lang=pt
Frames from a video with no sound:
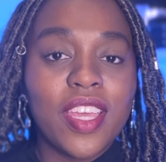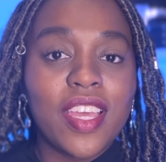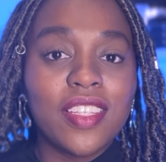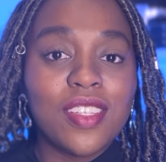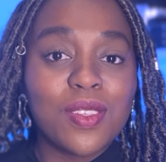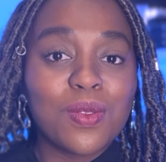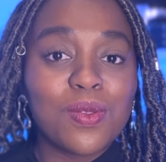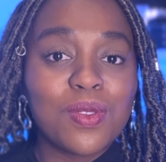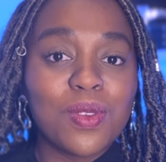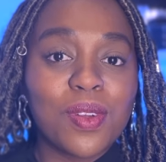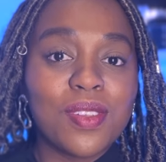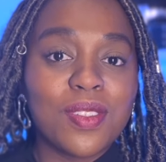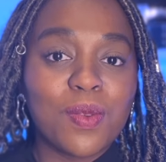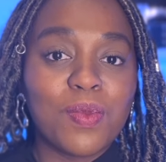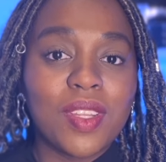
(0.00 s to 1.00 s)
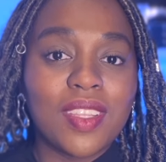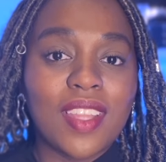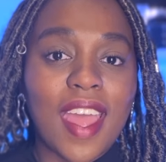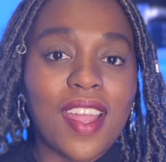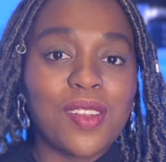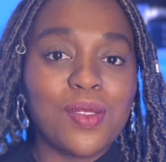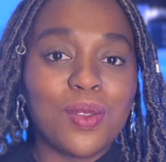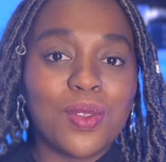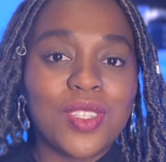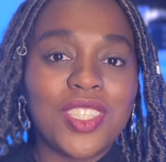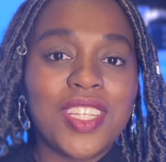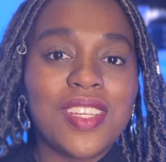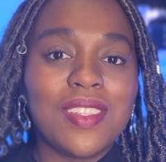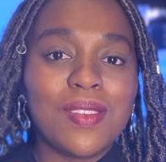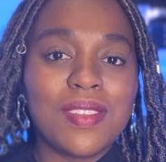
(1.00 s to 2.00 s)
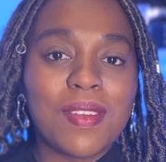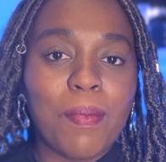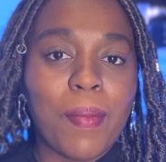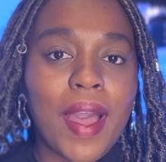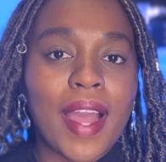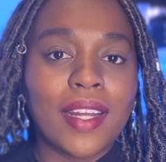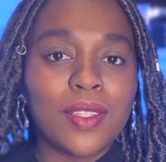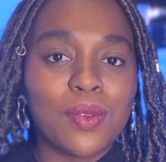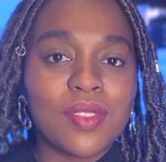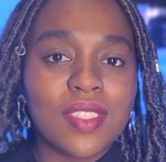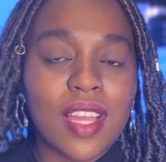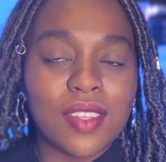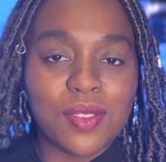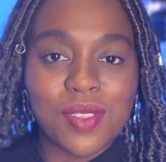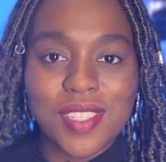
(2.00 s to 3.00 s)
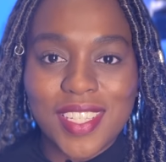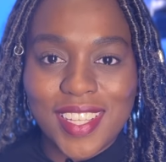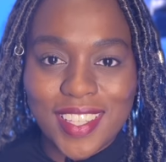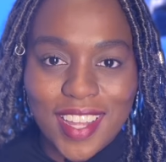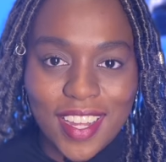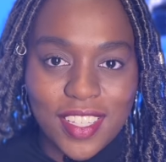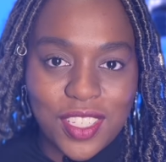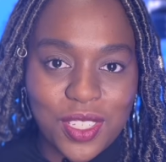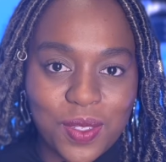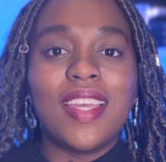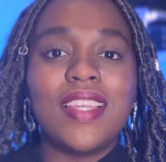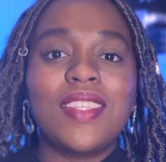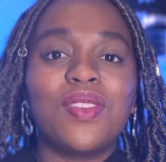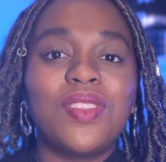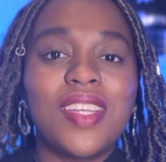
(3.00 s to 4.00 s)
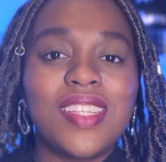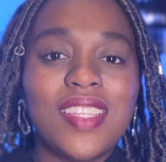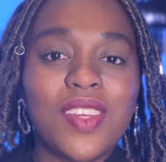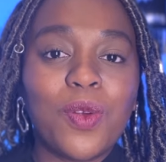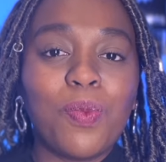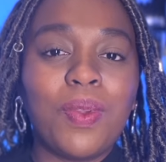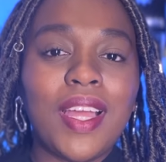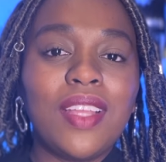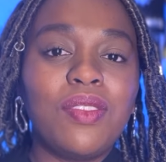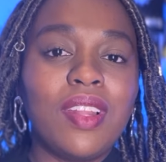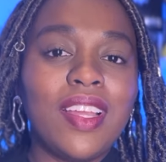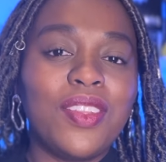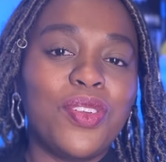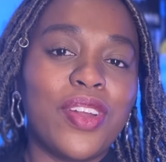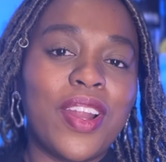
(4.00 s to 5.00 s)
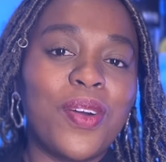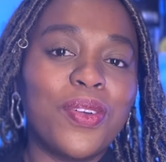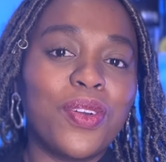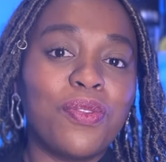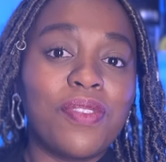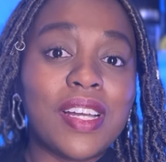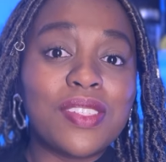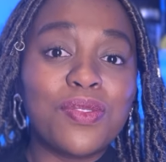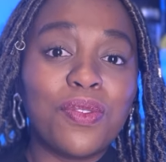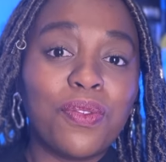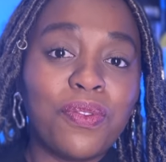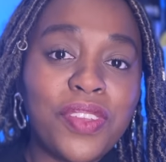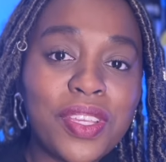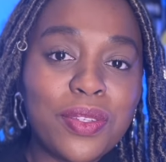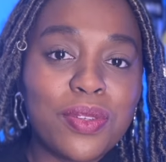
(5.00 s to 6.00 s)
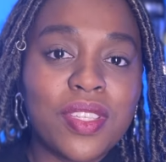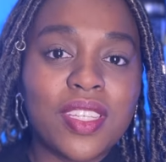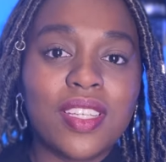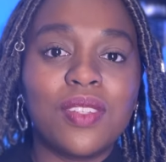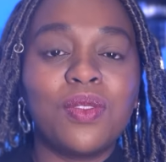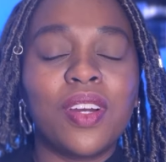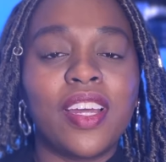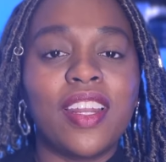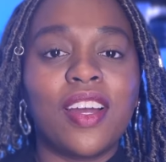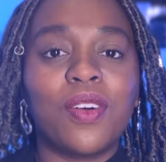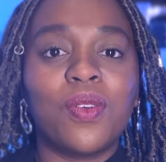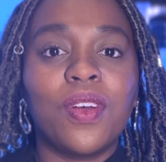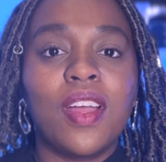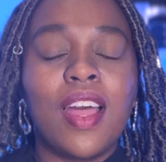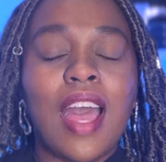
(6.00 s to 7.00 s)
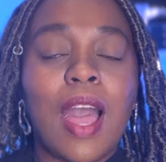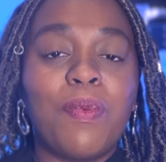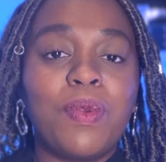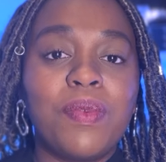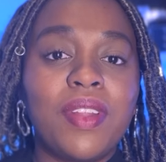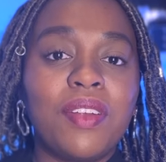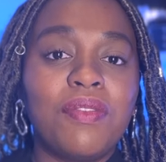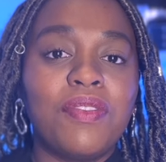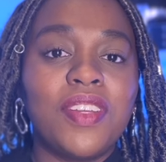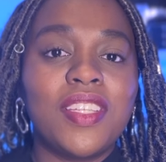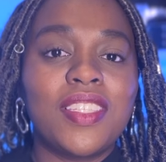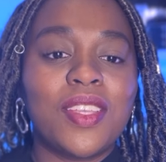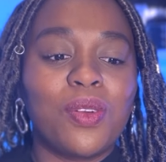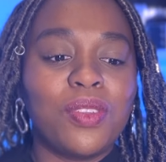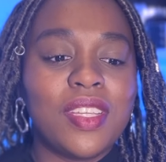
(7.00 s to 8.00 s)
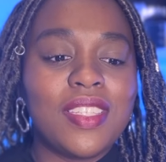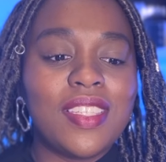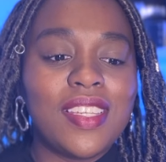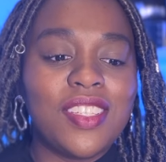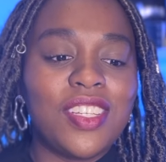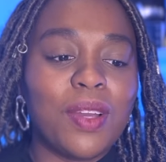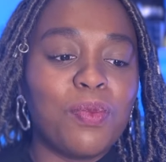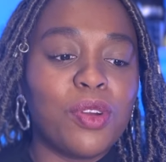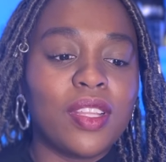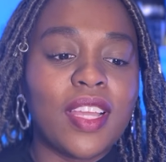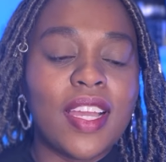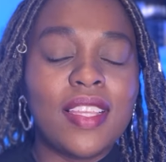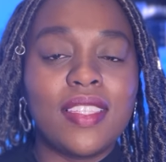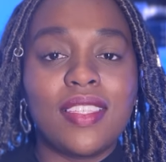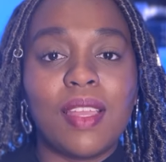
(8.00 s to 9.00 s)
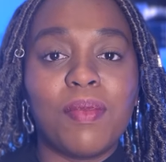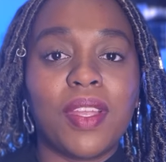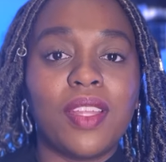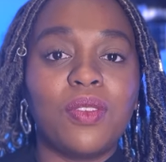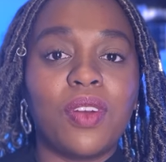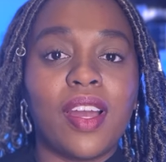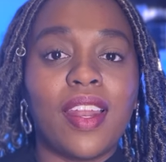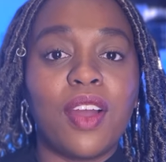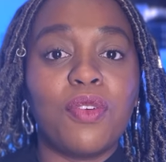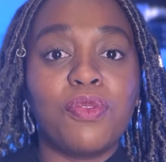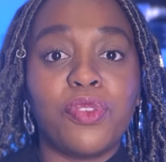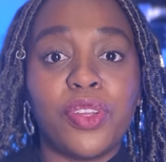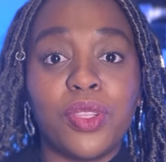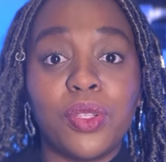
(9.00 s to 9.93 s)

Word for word: discussões sobre tecnologia e seus impactos na sociedade. Esse é o terceiro pleito eleitoral que eu faço vídeos aqui no canal. A primeira vez que eu decidi abordar esse tema aqui no canal foi em